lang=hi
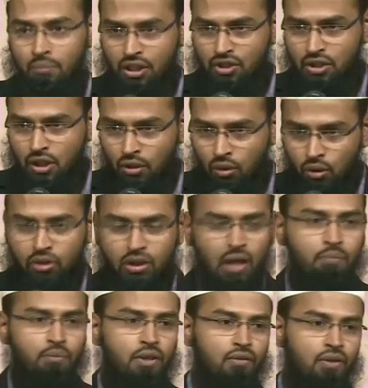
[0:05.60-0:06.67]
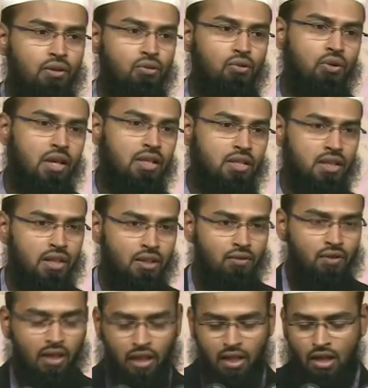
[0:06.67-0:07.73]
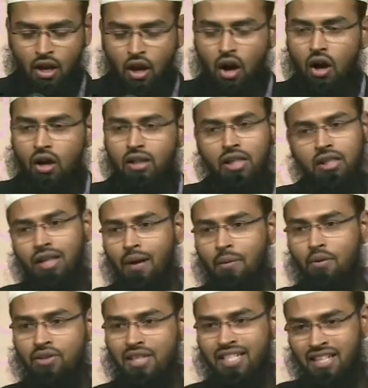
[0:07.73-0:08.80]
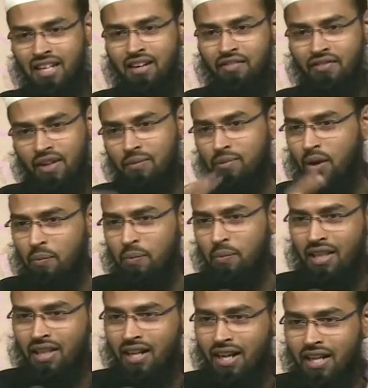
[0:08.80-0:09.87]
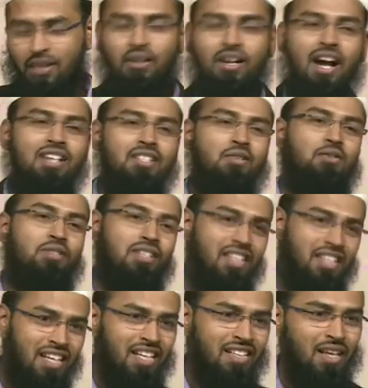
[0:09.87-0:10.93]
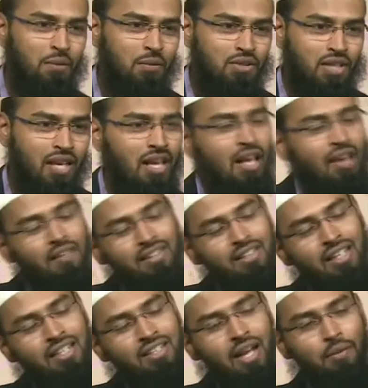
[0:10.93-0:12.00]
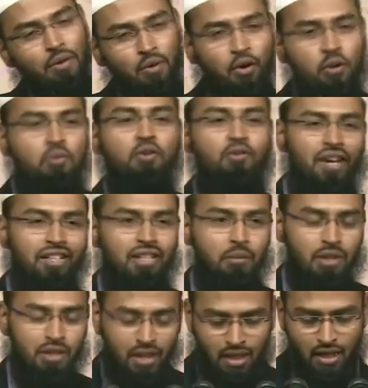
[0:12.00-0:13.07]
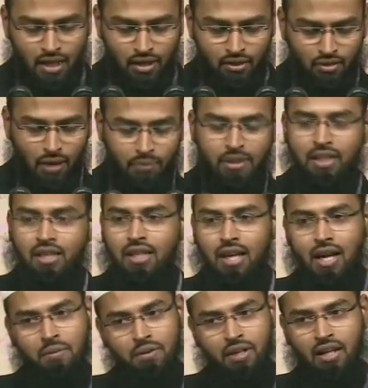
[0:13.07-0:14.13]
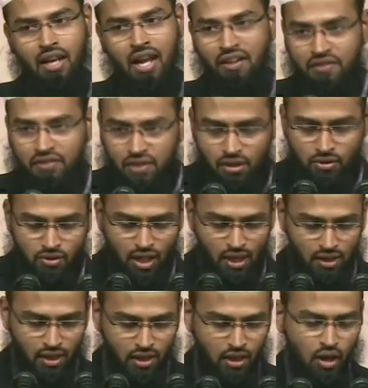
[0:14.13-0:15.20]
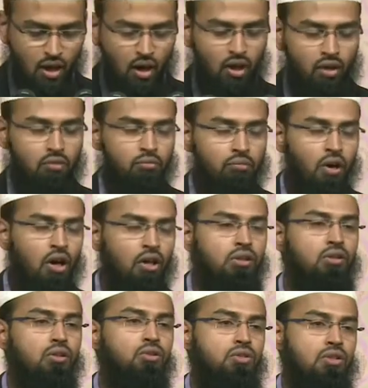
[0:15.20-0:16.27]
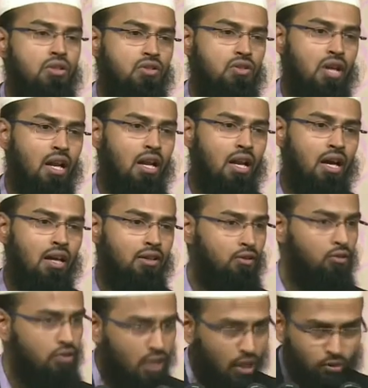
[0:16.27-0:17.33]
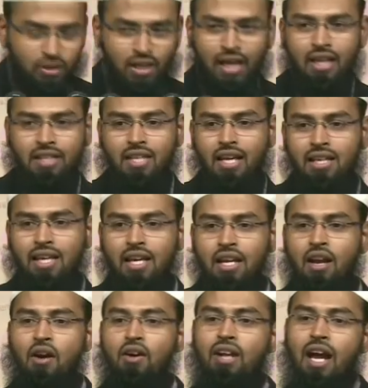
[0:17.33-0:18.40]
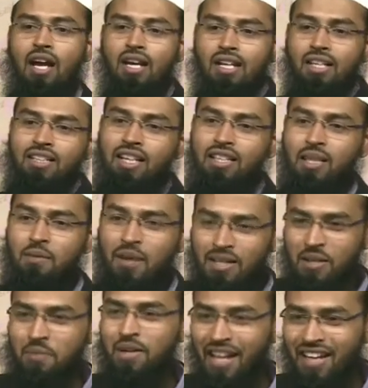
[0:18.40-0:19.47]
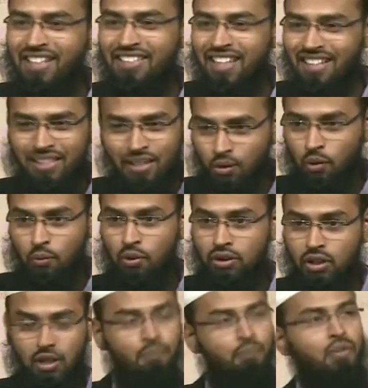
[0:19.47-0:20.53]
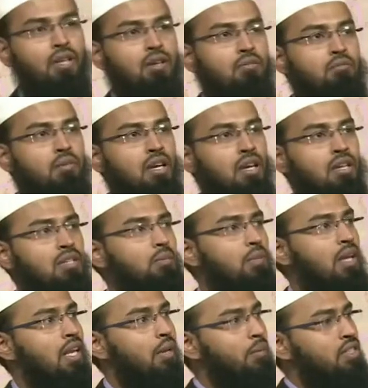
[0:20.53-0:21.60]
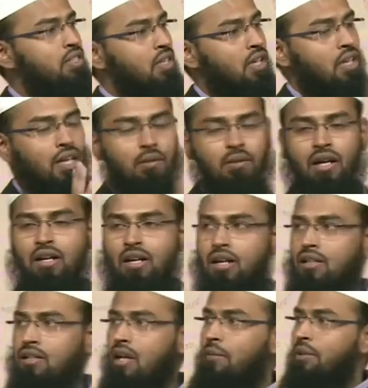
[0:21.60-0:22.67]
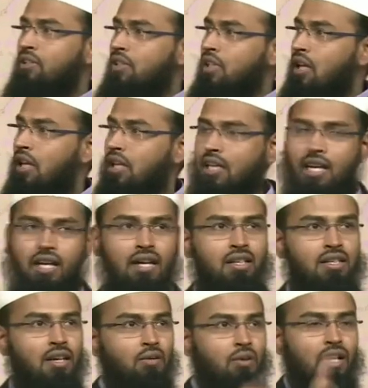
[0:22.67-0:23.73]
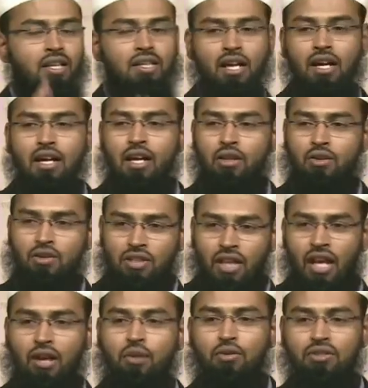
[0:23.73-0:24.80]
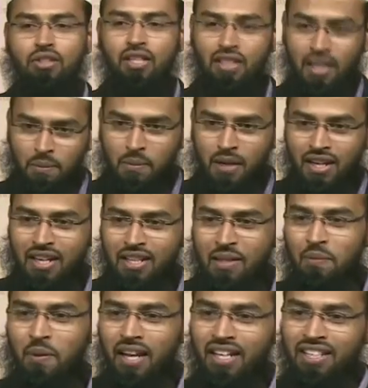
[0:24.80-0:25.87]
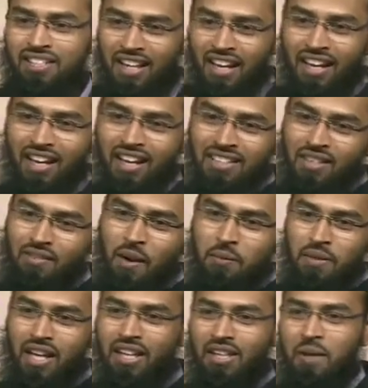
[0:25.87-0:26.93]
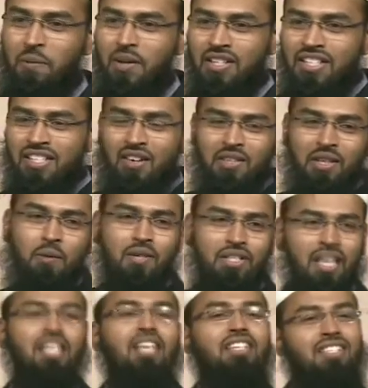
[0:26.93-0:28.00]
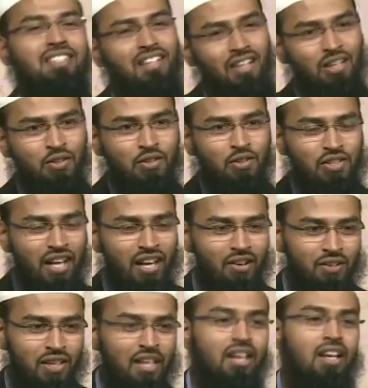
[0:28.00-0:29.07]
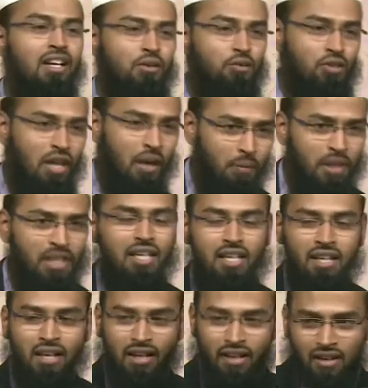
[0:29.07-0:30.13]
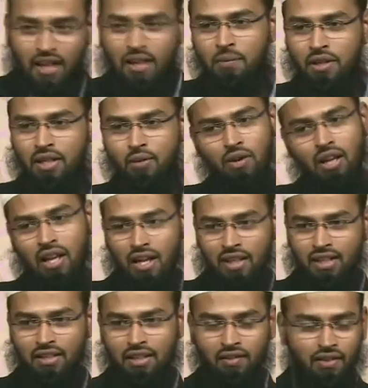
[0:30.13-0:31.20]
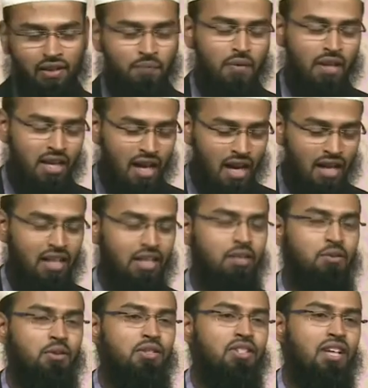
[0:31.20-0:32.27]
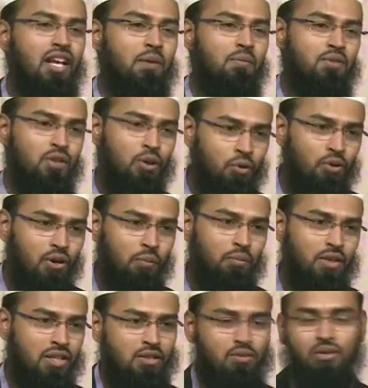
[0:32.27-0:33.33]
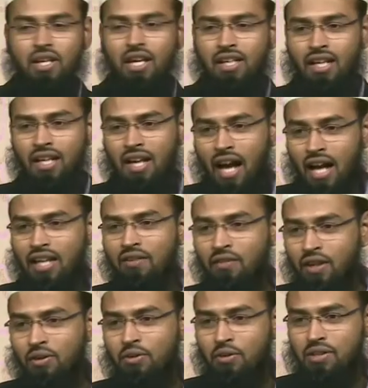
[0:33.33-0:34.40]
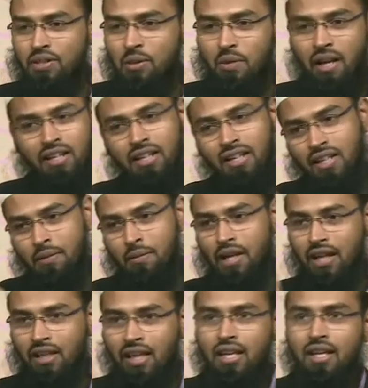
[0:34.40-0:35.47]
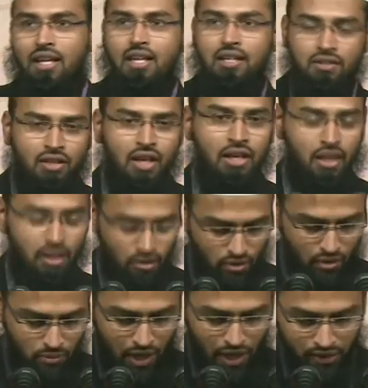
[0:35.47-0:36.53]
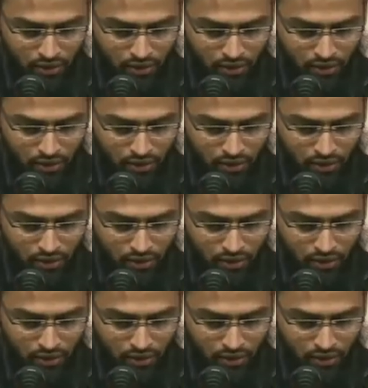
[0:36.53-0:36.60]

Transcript: बच्चे खुद अपने वक्त को कंस्ट्रक्टिव करें और किताबों से शगफ एक मोहब्बत लगा लें और ख़ासतौर से दीनी किताबों से वैसे किताबें कोई भी हो फ़ायदेमंद है तो आप देखिए आपकी लाइफ चेंज जाएंगी और बहुत कुछ इन दुनिया को देकर जाएंगे और आखिरत के अतबार से बना के जाएंगे जैसे लोग बोलते हैं ना मरने से पहले एक बच्चे के लिए घर कर दिया बच्ची के लिए ये कर दिया वो कर दिया तो इन कुछ ना सही मरने से पहले शाला सवाब के लिए ये भेज दिया और ये भेज दिया ये तसली तो शाला होंगी दुनिया बनी नहीं बनी वो अल्लाह की तरफ है आखिरत तो शाला हम ज़रूर अपने इस दुनिया की खाली वक्त को इस्तेमाल करके बना के जाने की जो है प्लान